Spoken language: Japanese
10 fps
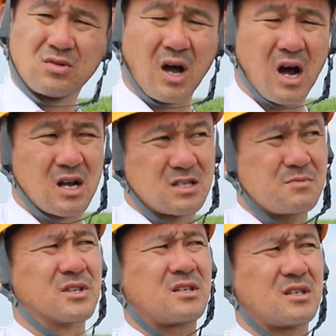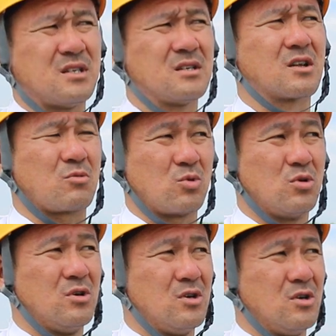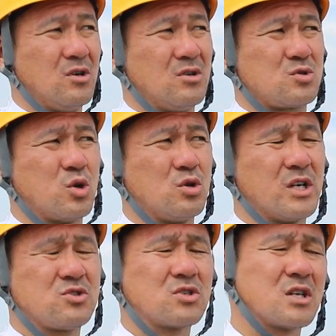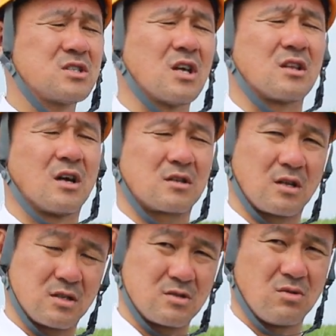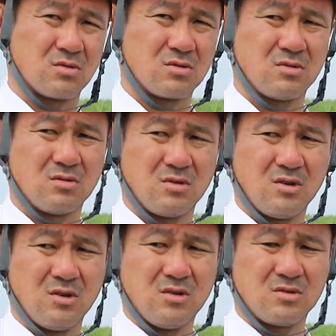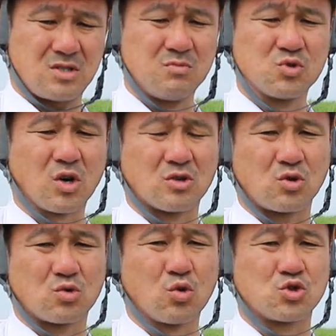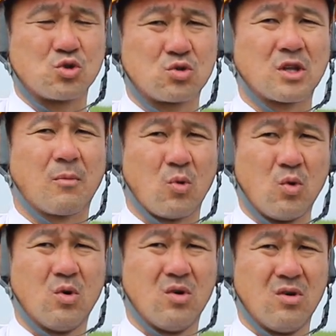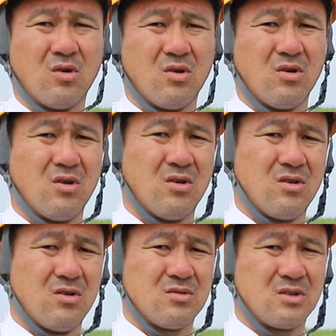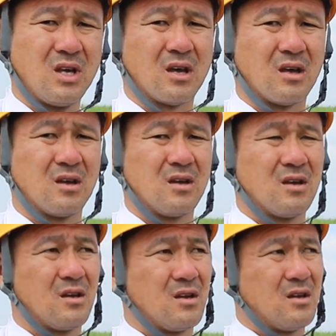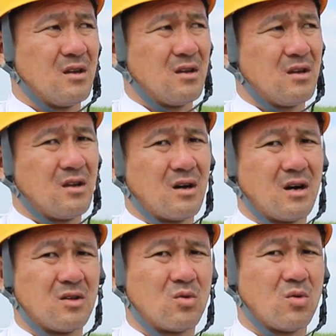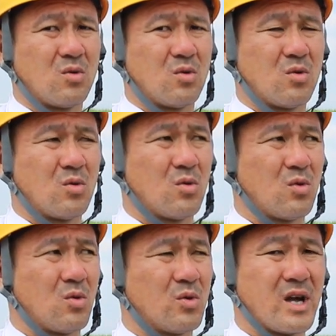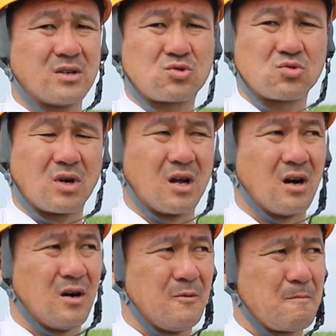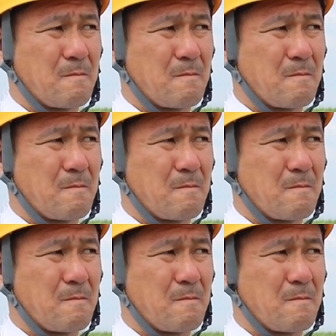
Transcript: 話まで聞きに来たと思うそれぐらい重大事件になったんですよ新聞とかその当時載ってたもんであのー、なんちゅうかな